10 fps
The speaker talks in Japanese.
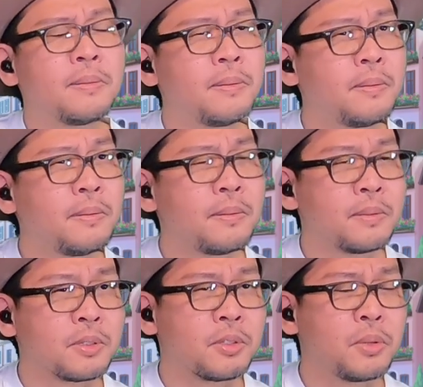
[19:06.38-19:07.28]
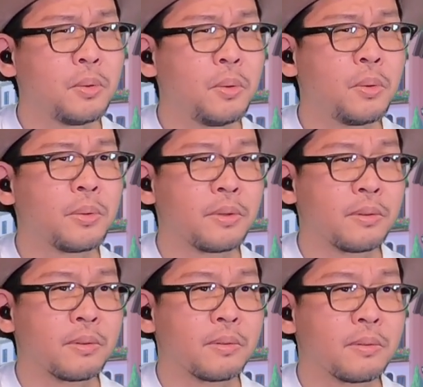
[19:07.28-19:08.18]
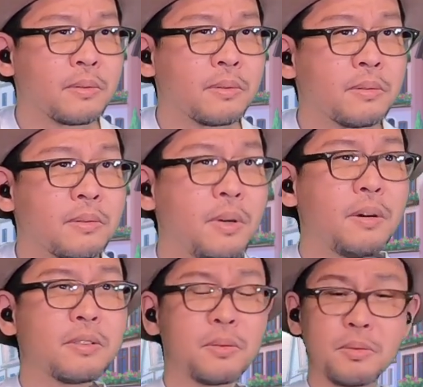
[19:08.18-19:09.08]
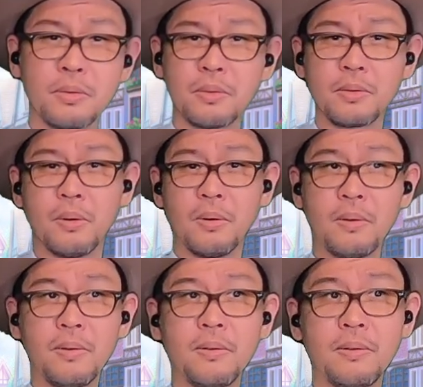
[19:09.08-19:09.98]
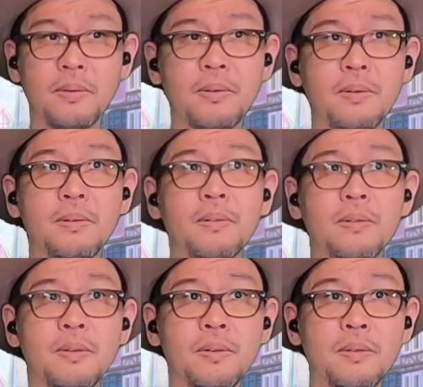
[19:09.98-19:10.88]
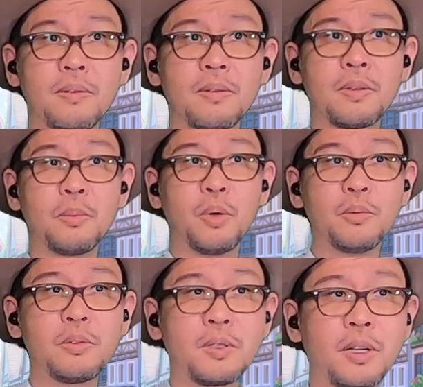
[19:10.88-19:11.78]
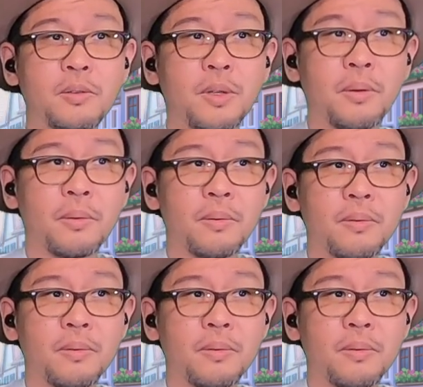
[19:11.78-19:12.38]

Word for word: うん、小に。ああ、そうそうそうそう。けどもう行った後だよ。